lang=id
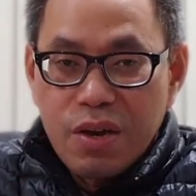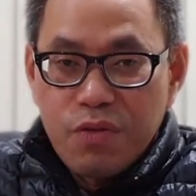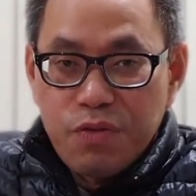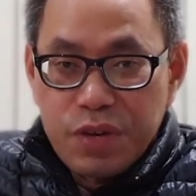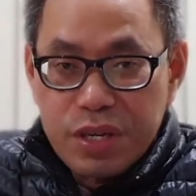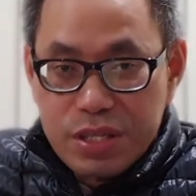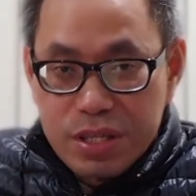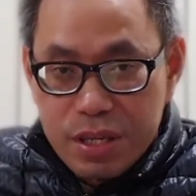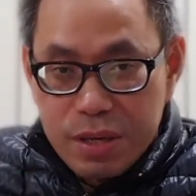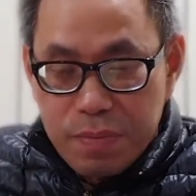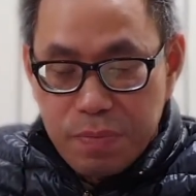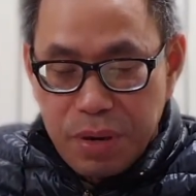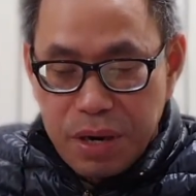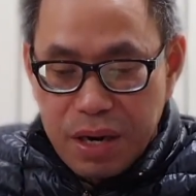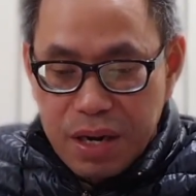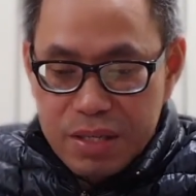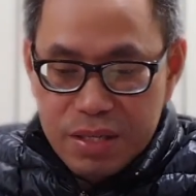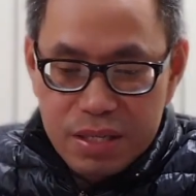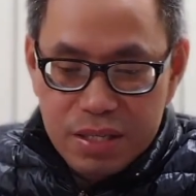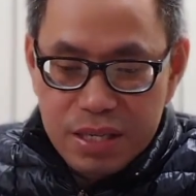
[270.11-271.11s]

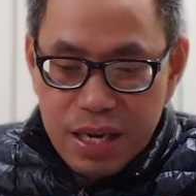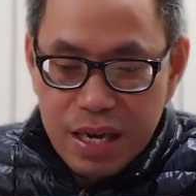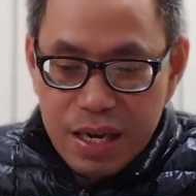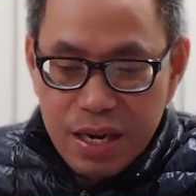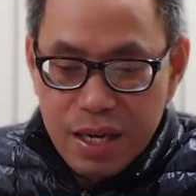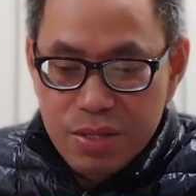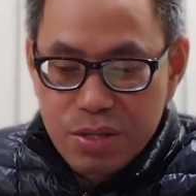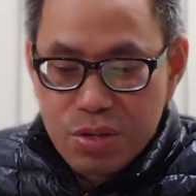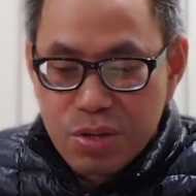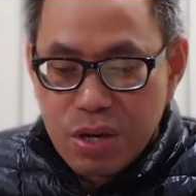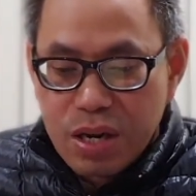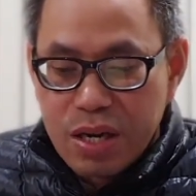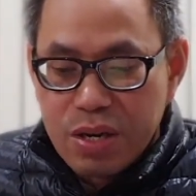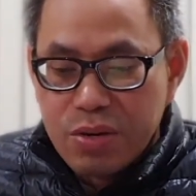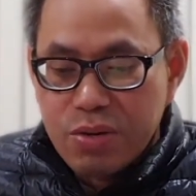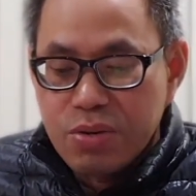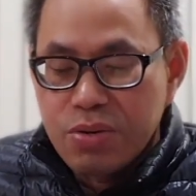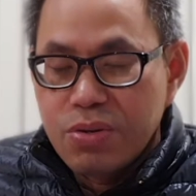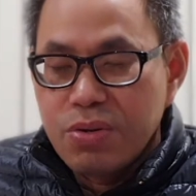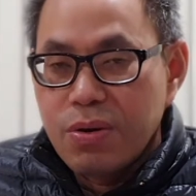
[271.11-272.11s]
visible, secara
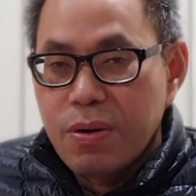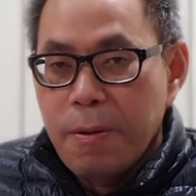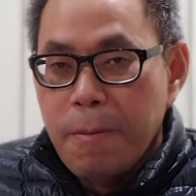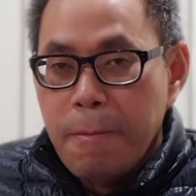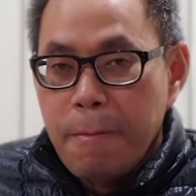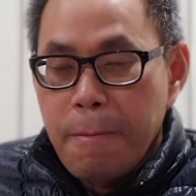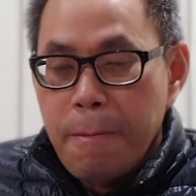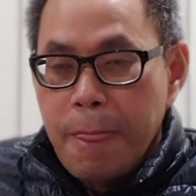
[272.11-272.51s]
suraku